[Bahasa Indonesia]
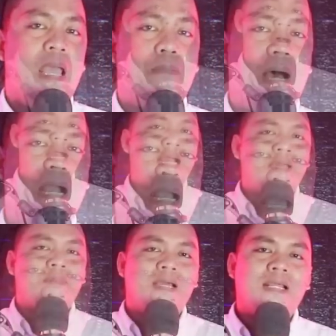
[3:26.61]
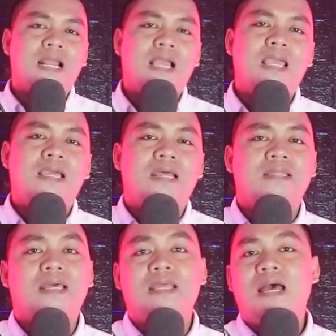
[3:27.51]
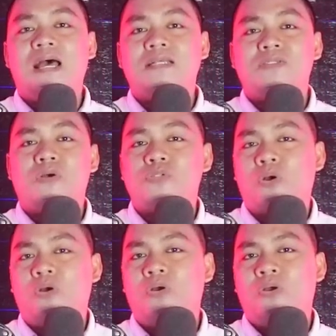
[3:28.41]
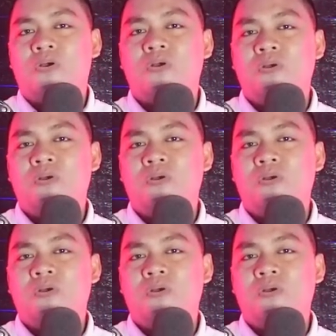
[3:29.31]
bagaimana lagi kriteria sosok